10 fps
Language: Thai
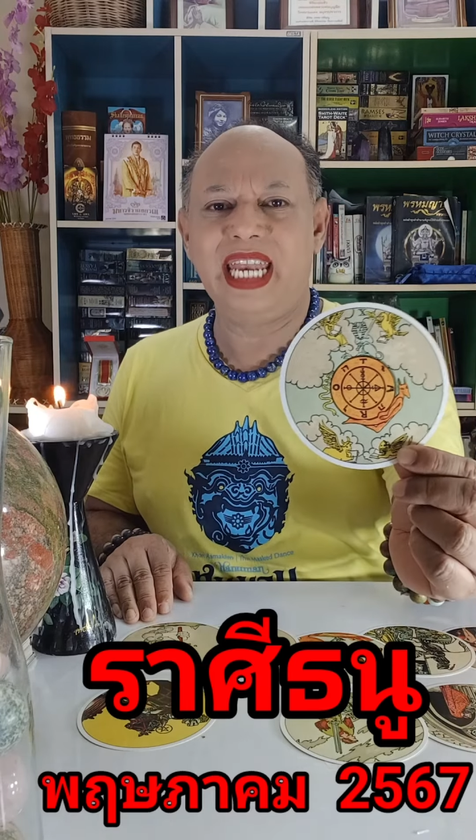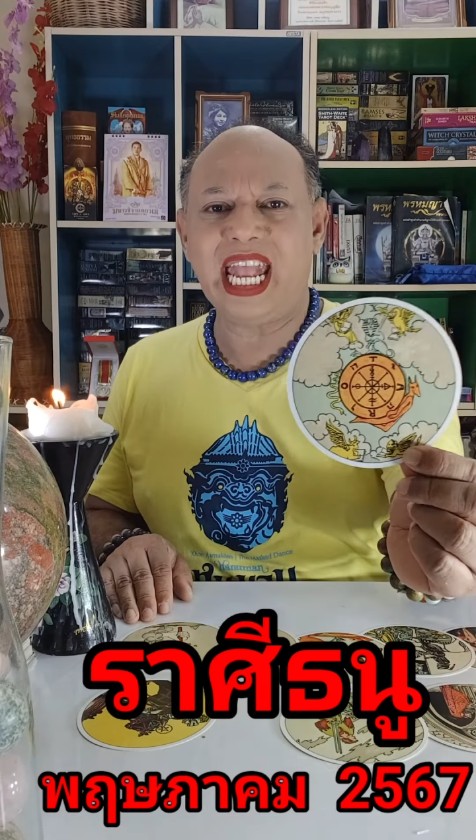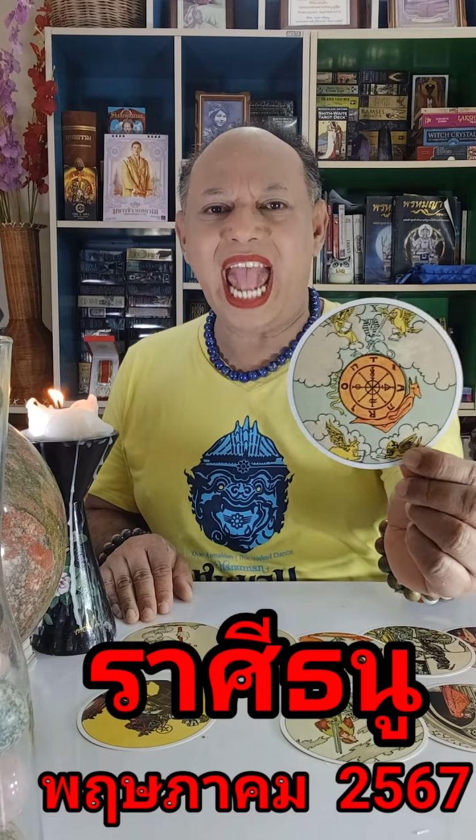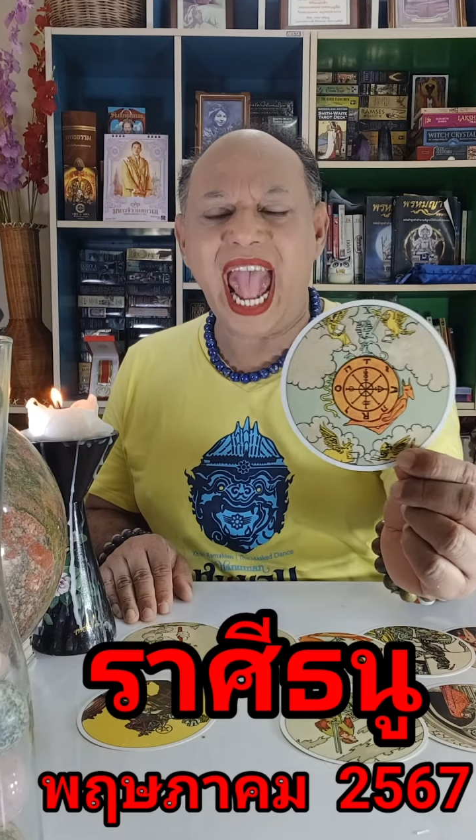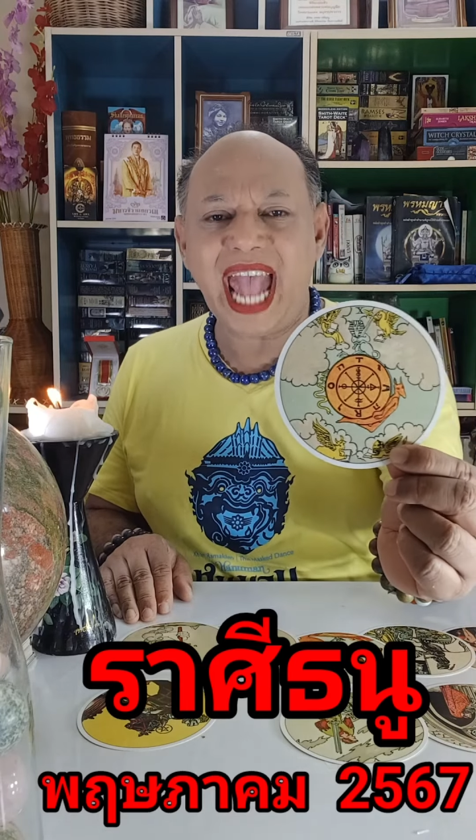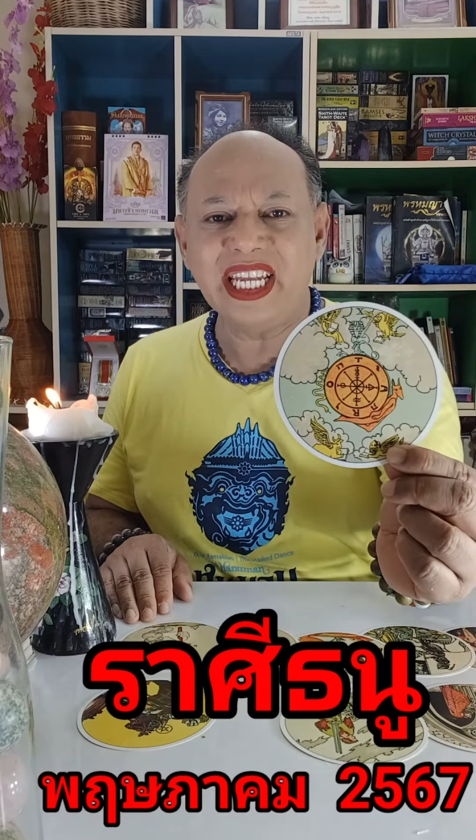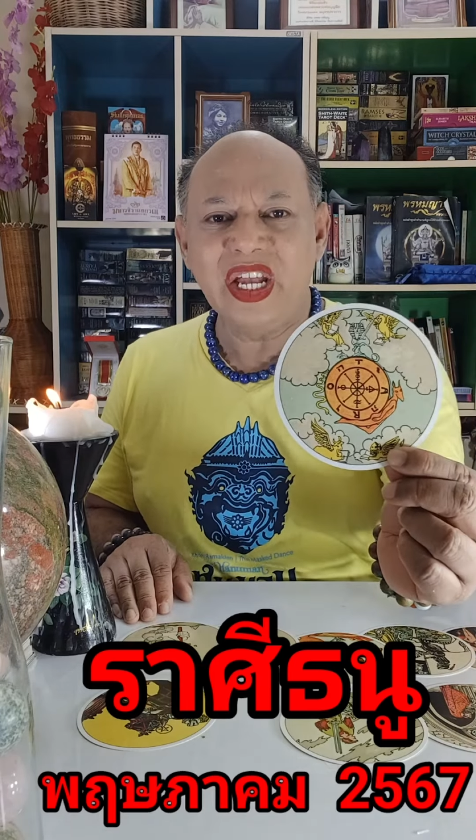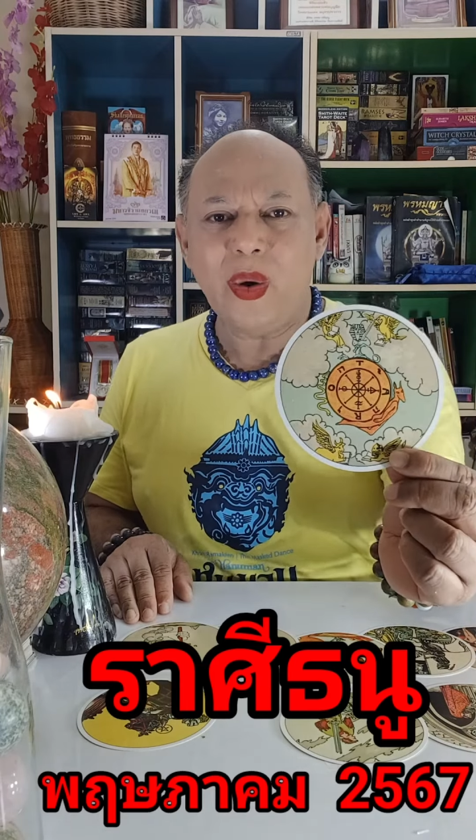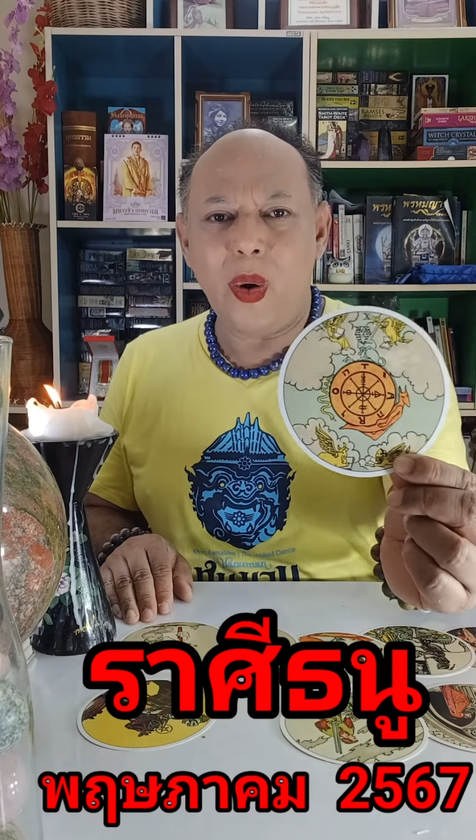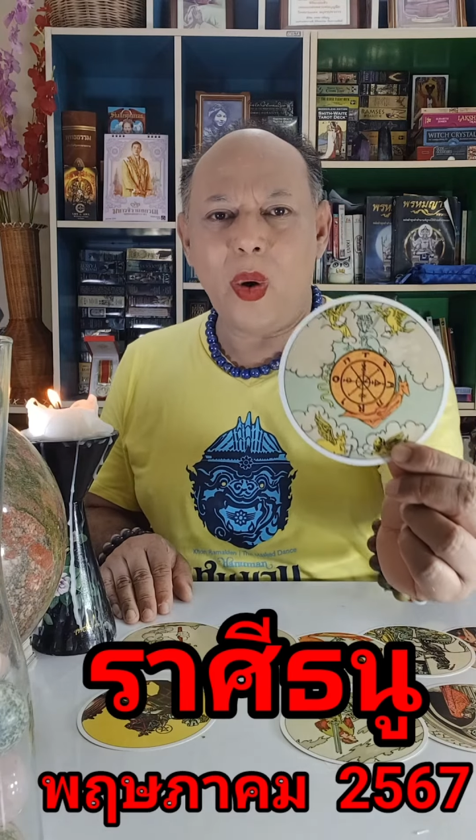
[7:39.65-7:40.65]
นะคะ
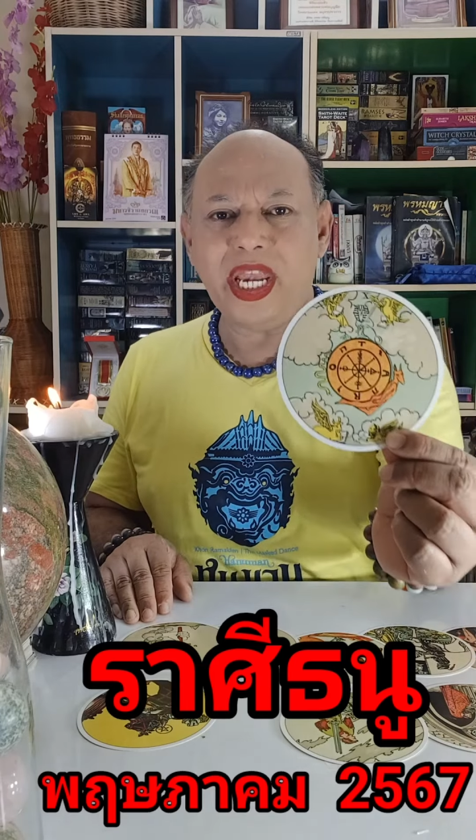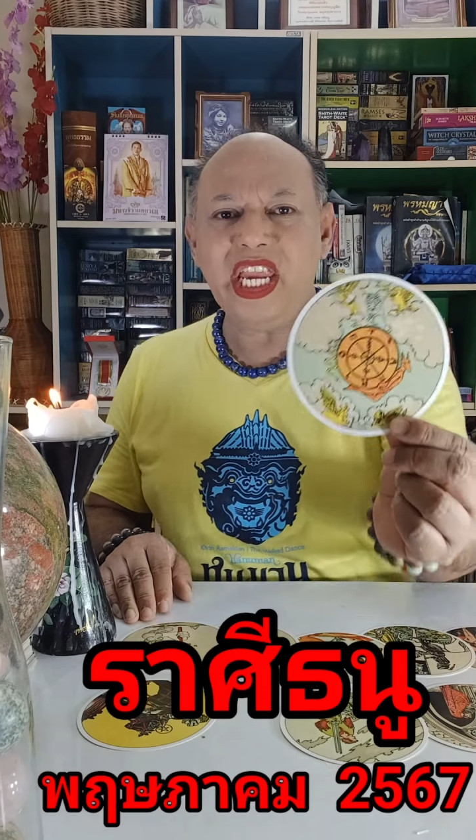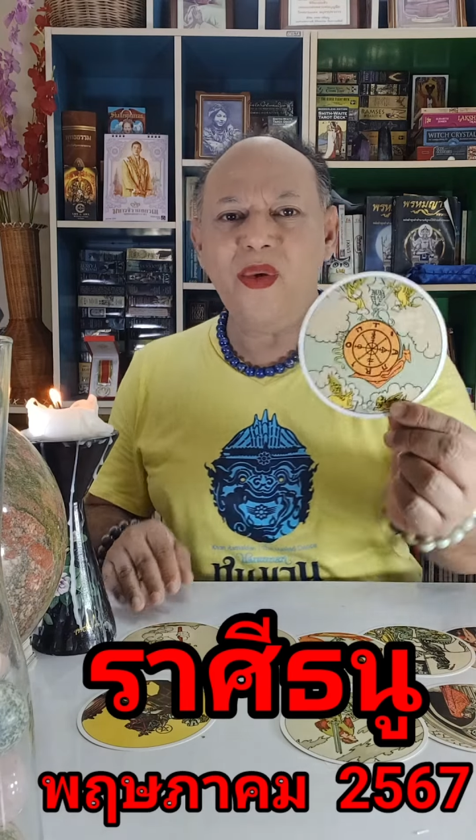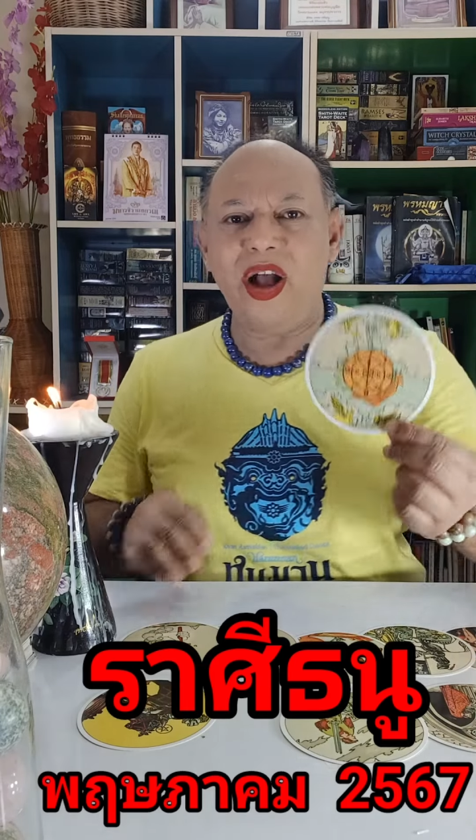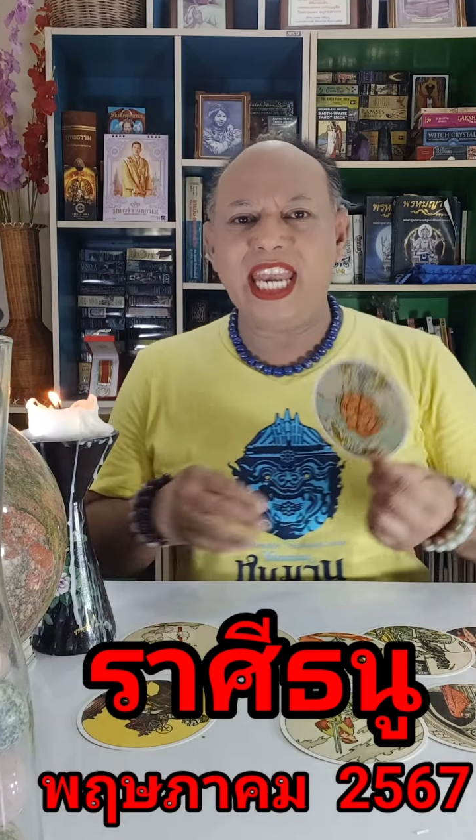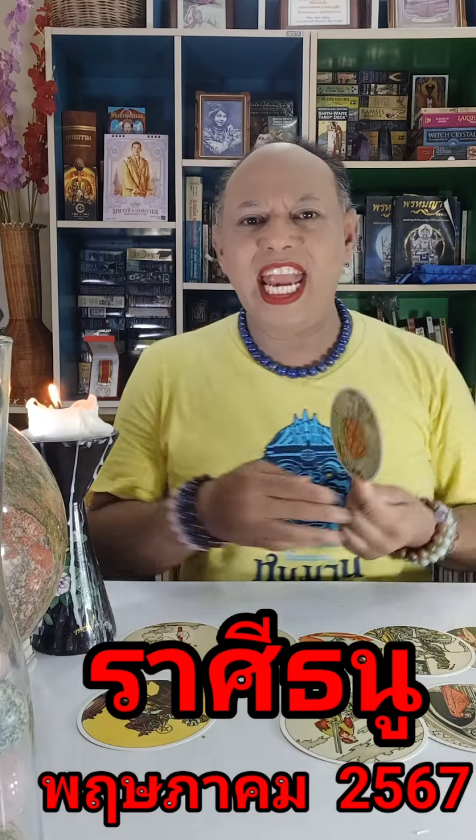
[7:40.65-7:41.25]
โอ้โห นี่ดวง